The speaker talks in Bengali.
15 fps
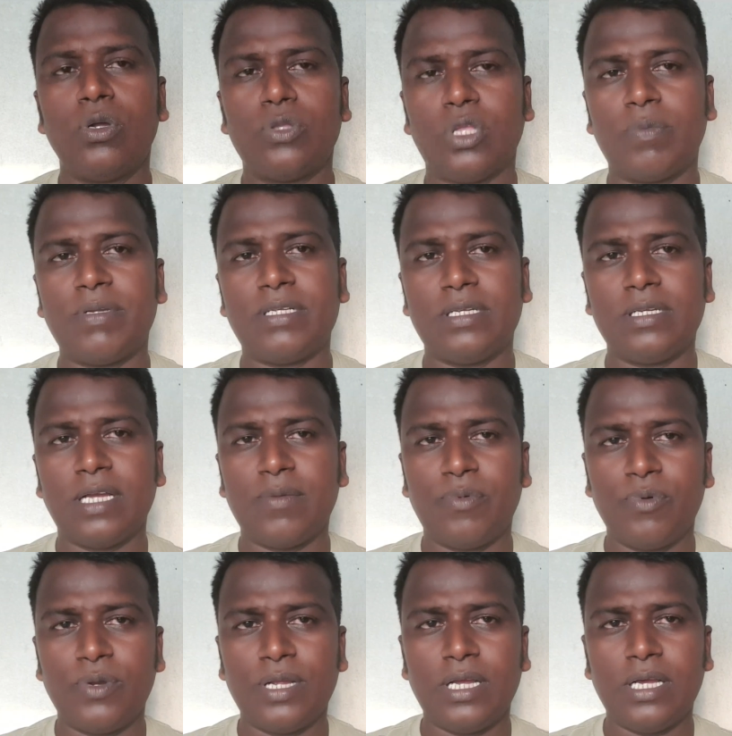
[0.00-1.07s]
তবে
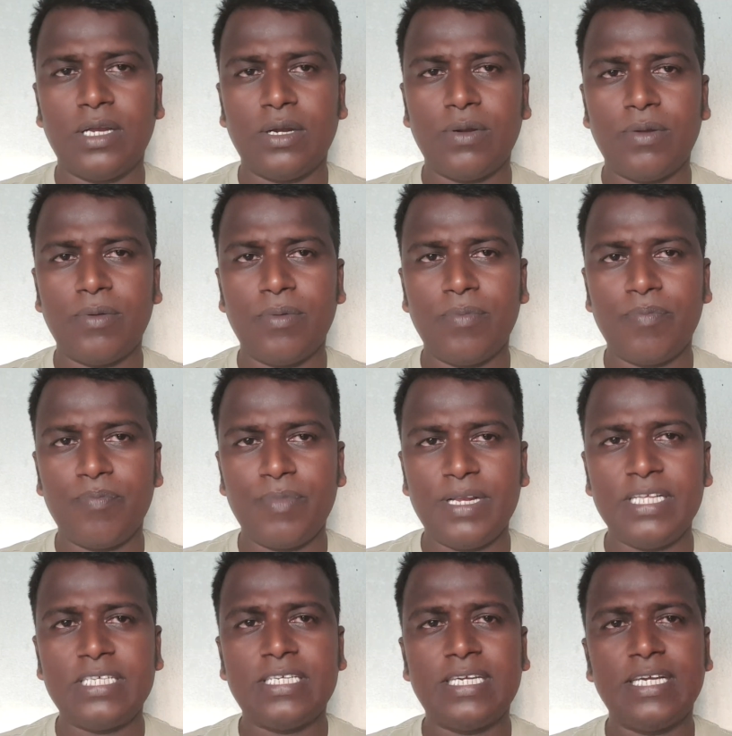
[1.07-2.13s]
সিঙ্গাপুরের
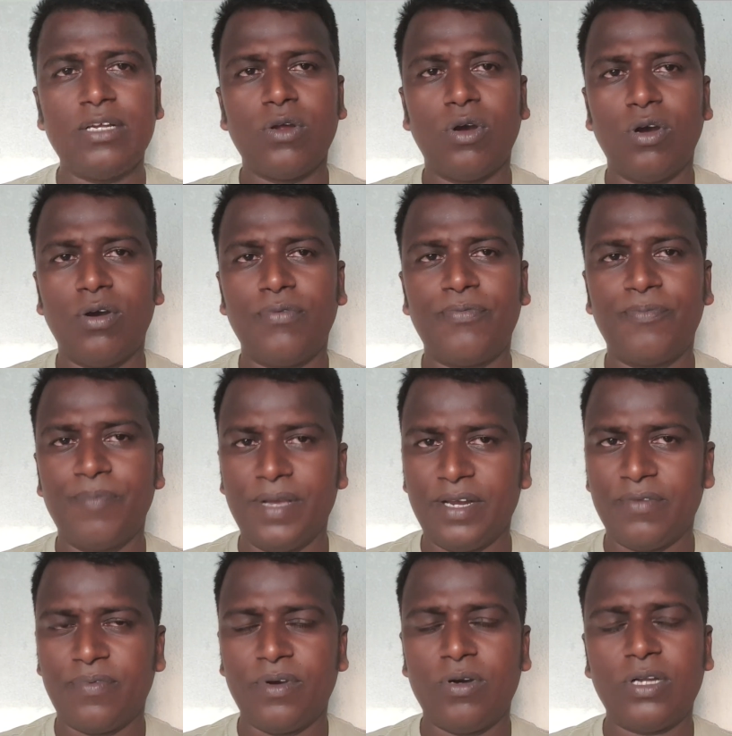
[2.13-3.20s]
মিনিস্ট্রি অফ ম্যান
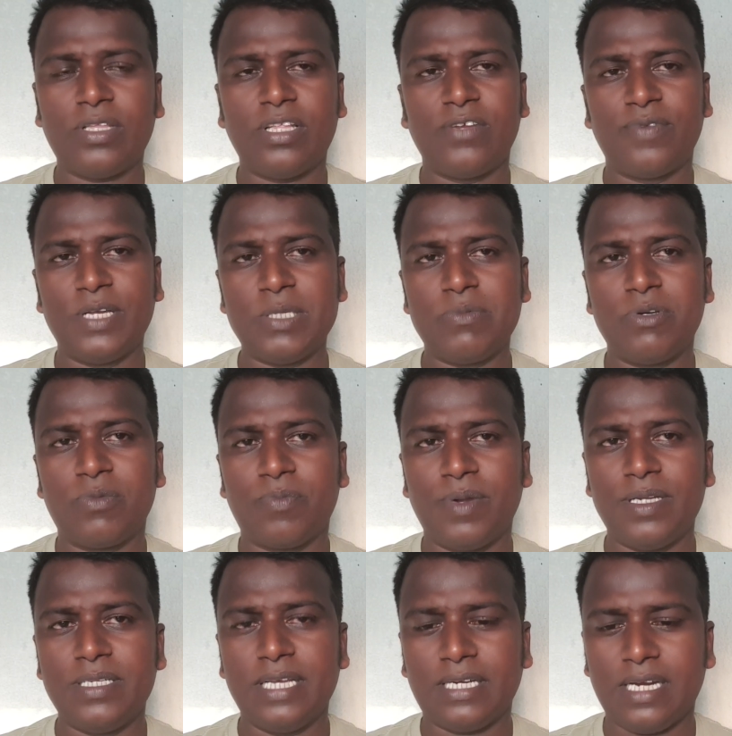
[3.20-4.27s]
পাওয়ার তাদের ফেসবুক
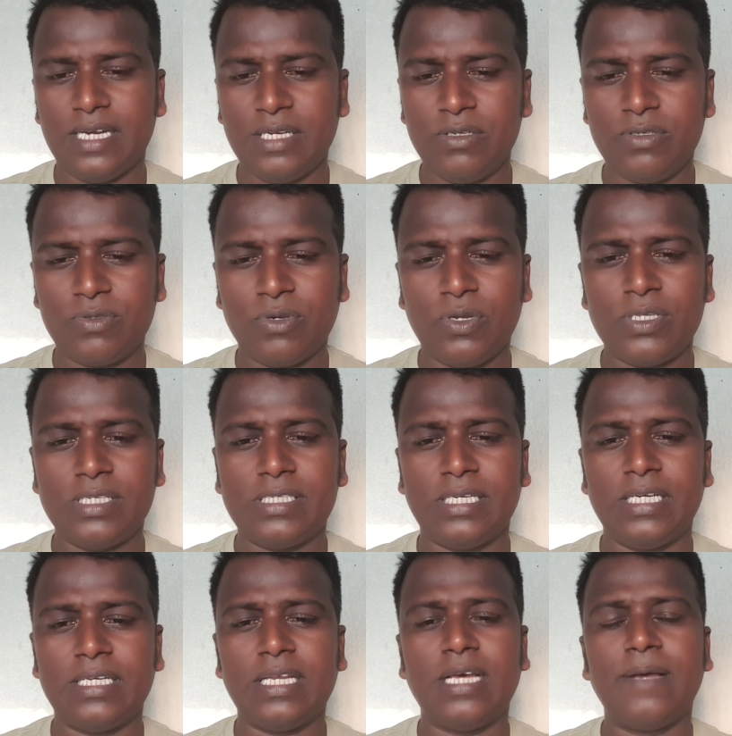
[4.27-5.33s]
পেজে একটা নিউজ করেছে
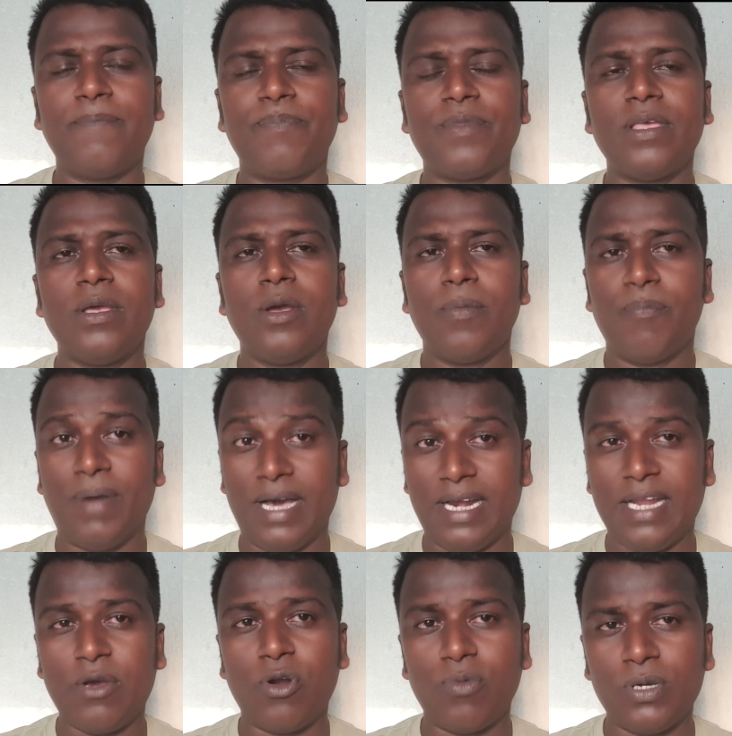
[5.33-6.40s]
সেটা
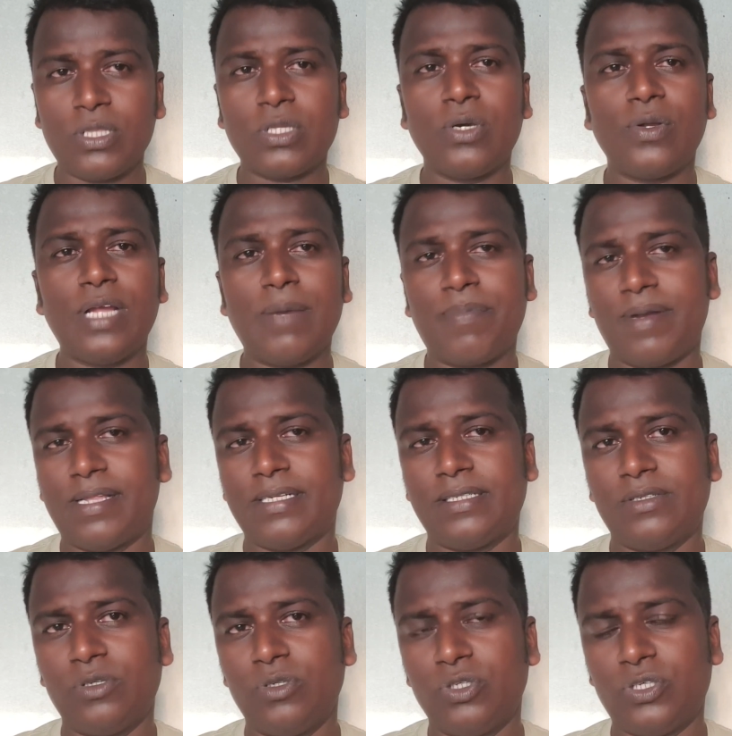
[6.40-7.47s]
বাংলায় অনুবাদ করে আপনাদের
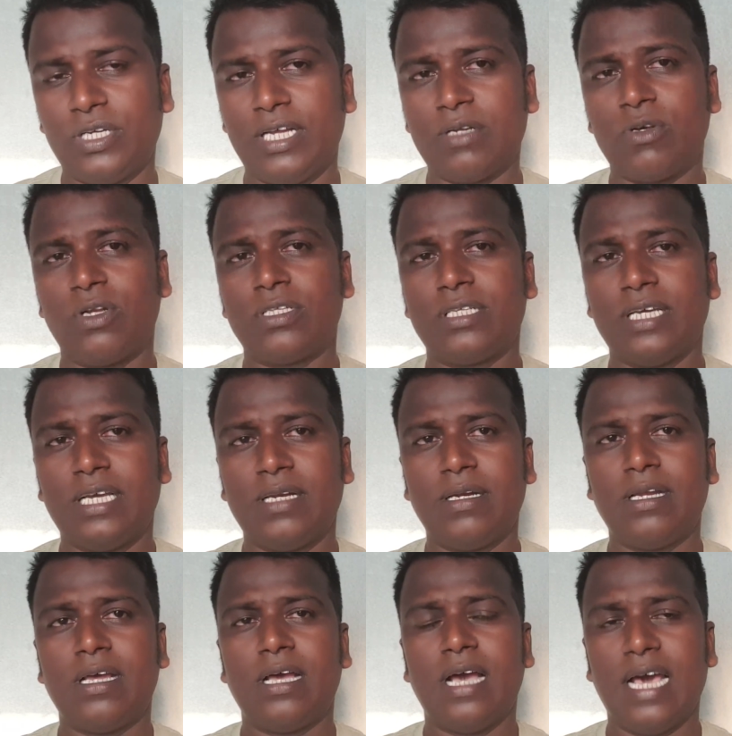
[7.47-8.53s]
জন্য শেয়ার করেছেন
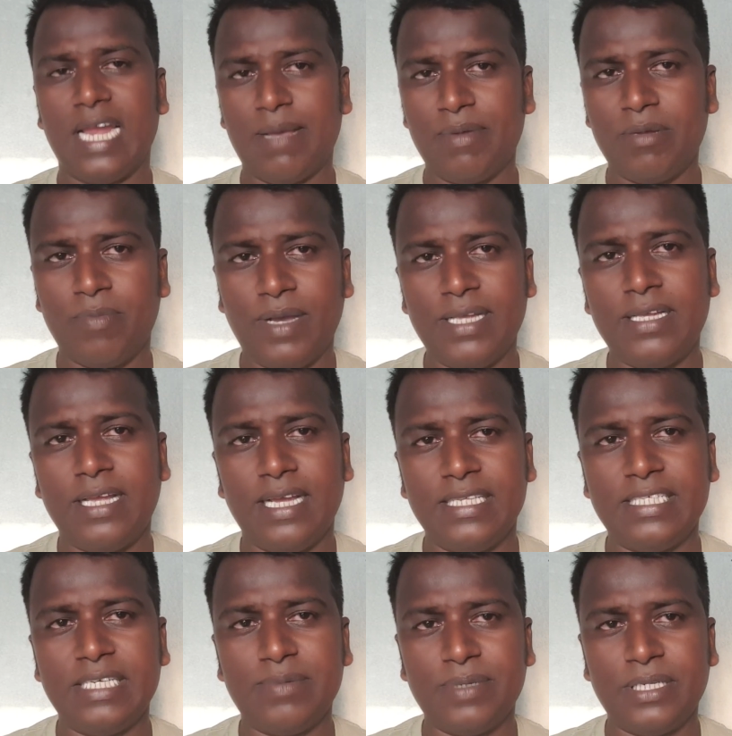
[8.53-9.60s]
আলামিন ভাই এর
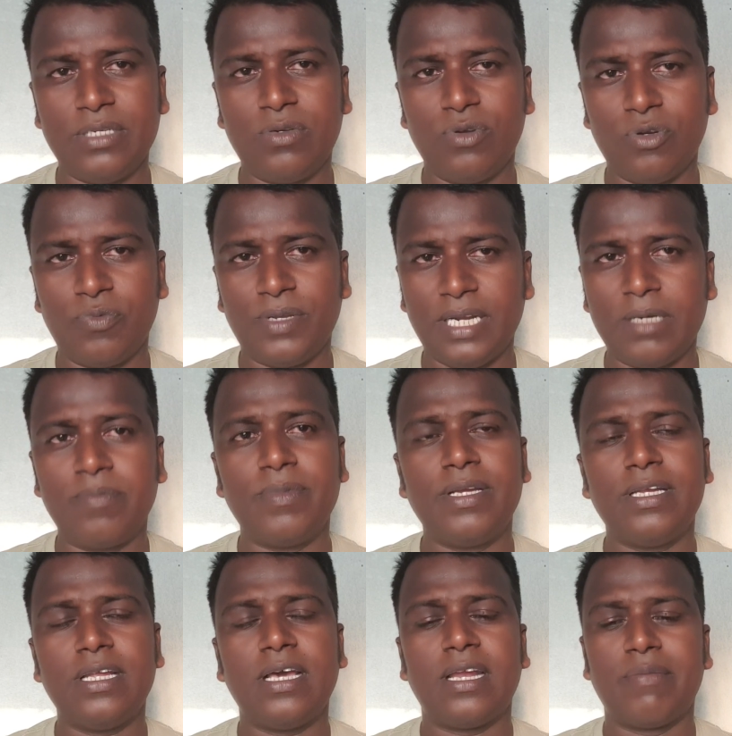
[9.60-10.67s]
জিভি গ্রুপের
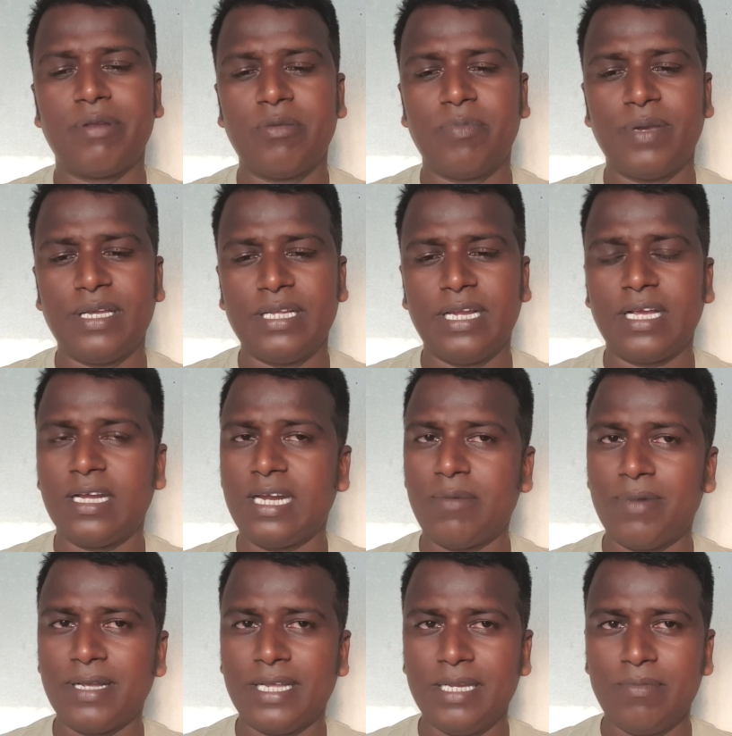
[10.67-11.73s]
এডমিন আলামিন ভাই লেখাটা
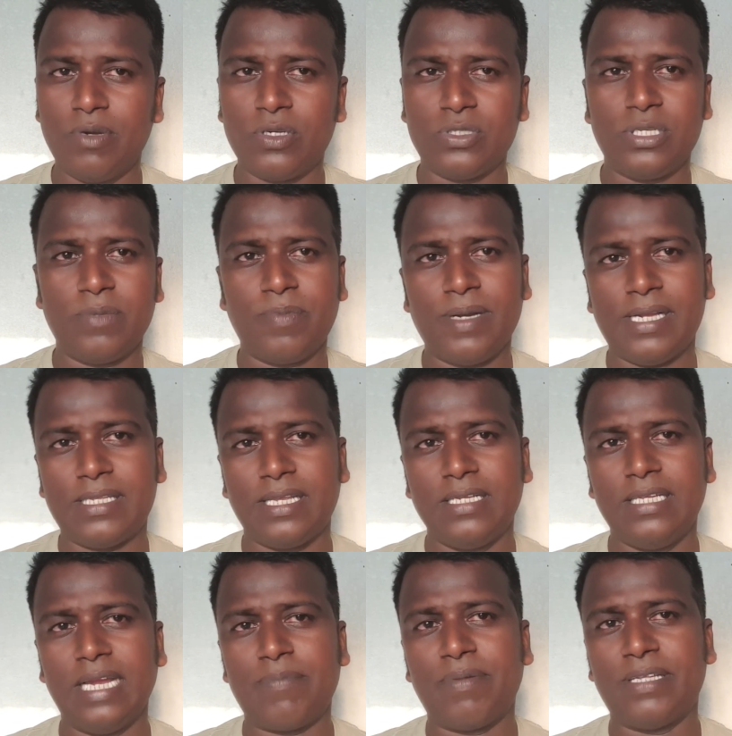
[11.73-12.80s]
আমাকে ইনবক্সে পাঠিয়েছিল
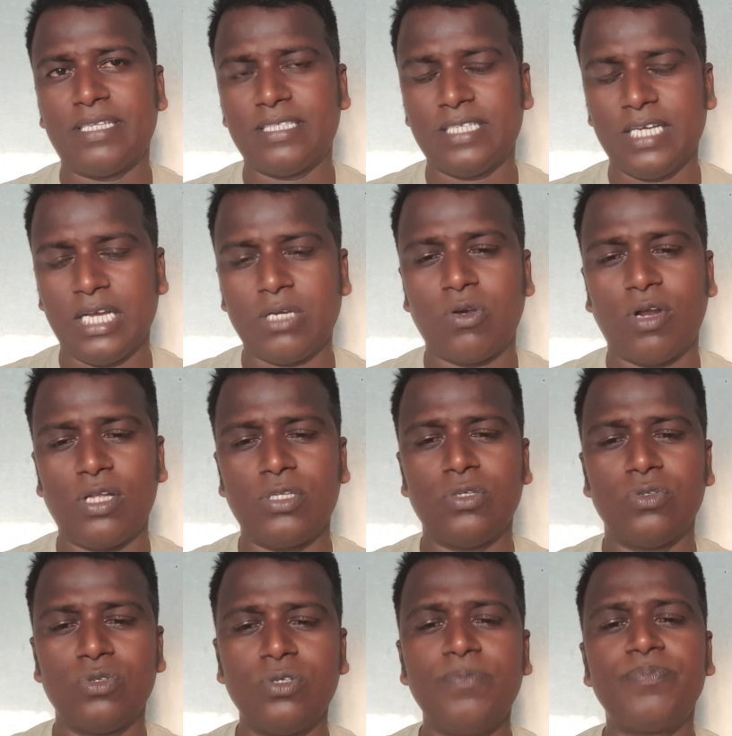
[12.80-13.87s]
যেটা আপনাদের সাথে শেয়ার করার
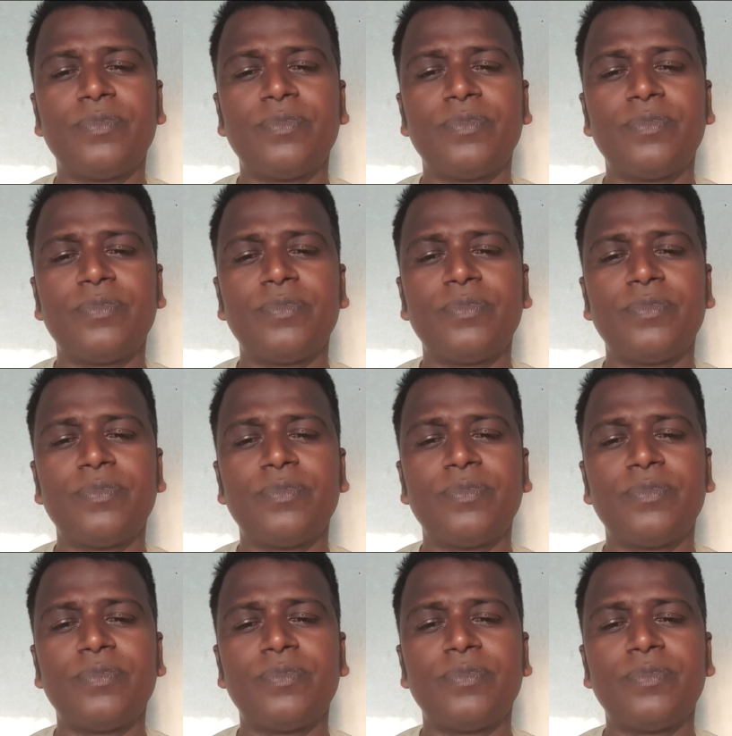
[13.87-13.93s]
জন্য